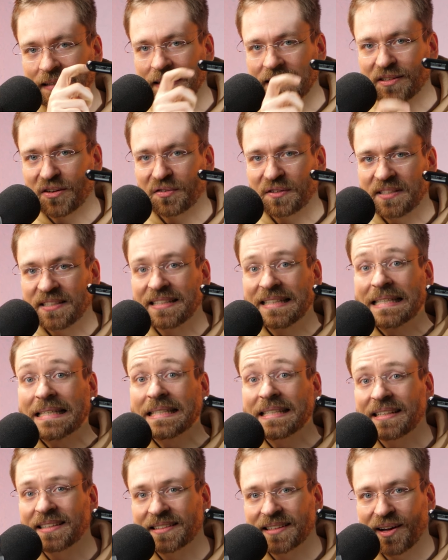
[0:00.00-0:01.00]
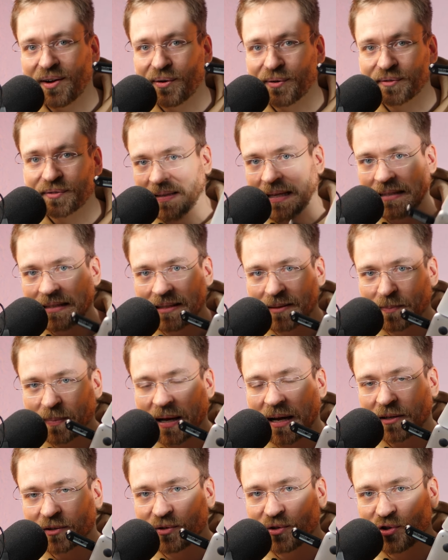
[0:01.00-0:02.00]
ist auf diesem Stick drauf. Das ist
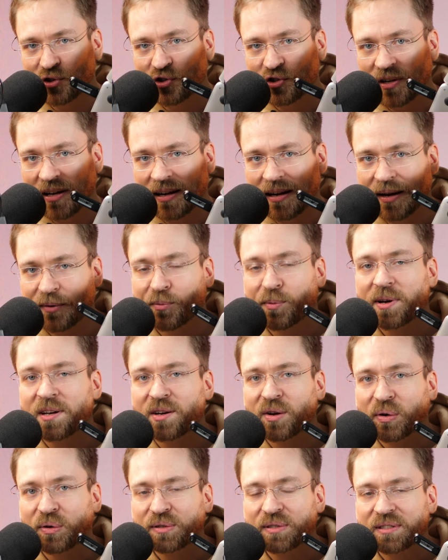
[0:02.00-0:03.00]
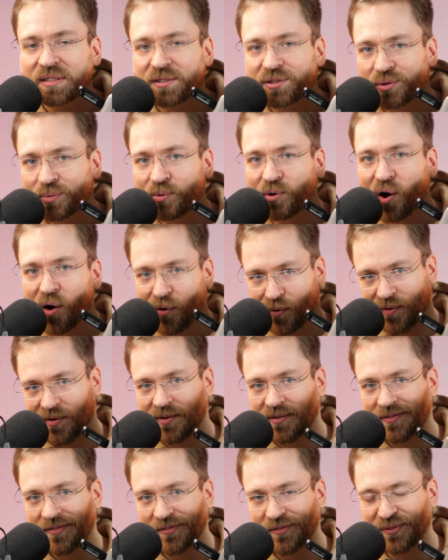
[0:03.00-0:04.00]
praktisch ein Windows to go.
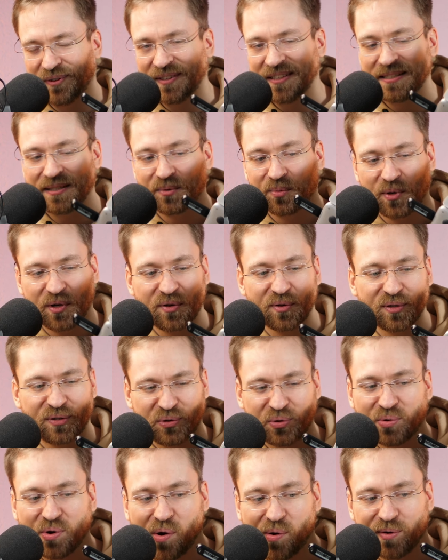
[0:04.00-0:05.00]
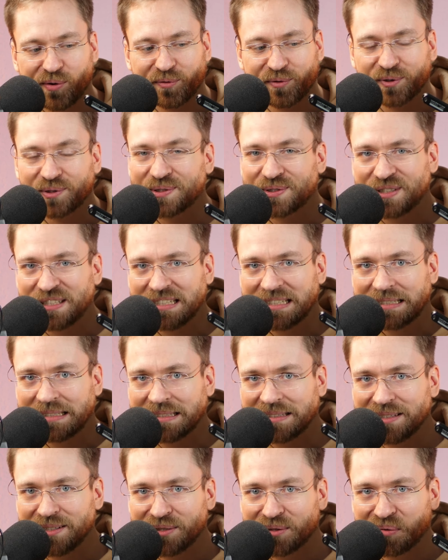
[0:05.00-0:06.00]
Und dieses Windows to go funktioniert
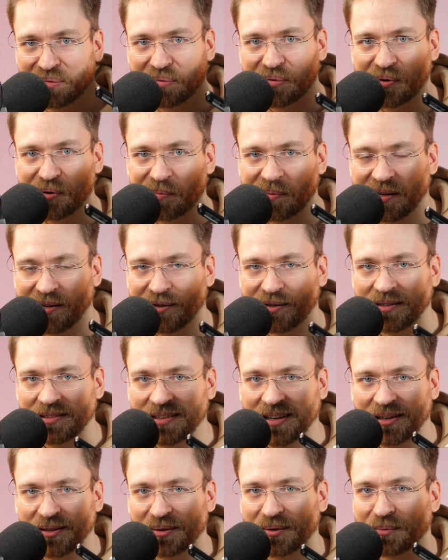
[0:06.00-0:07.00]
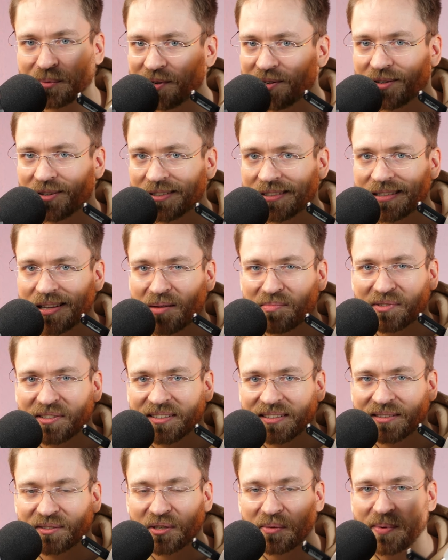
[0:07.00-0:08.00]
nicht nur bei irgendeinem anderen
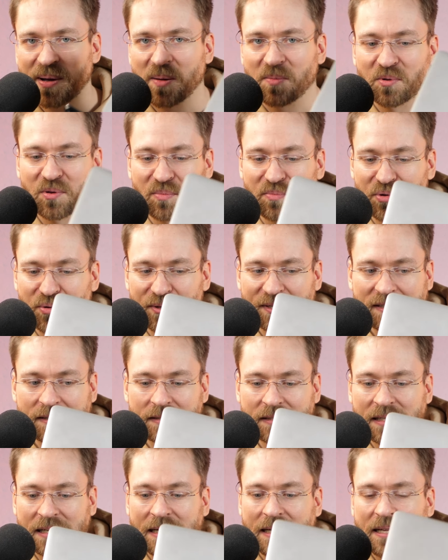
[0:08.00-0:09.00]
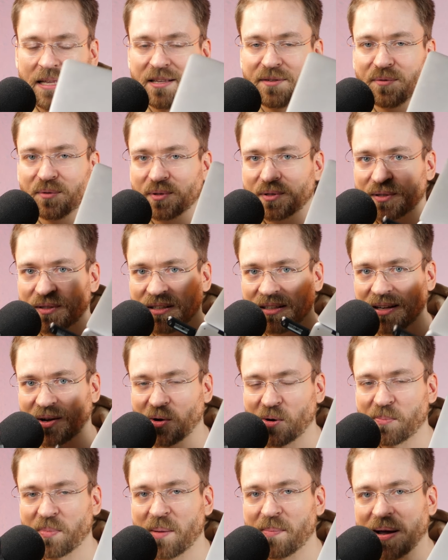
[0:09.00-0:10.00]
Windows-Tablet oder bei einem Computer, es funktioniert
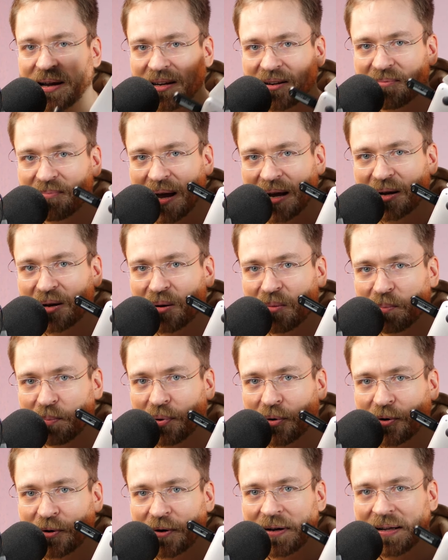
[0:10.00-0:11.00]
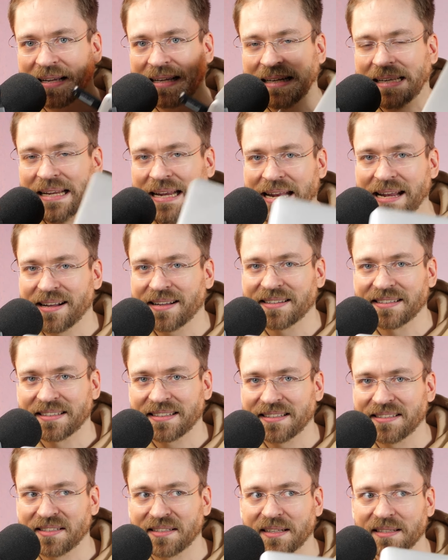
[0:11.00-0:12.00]
auch bei meinem MacBook Air. Ich kann
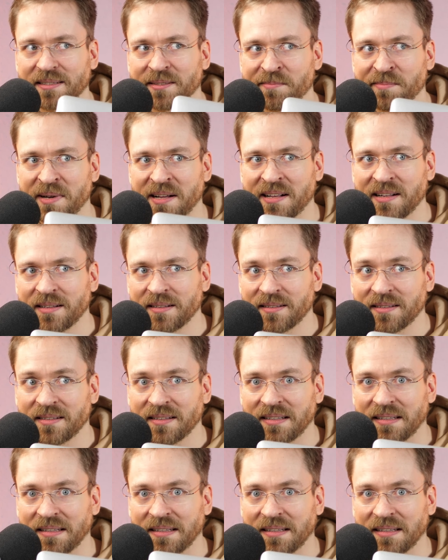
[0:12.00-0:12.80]
jetzt die ganz normal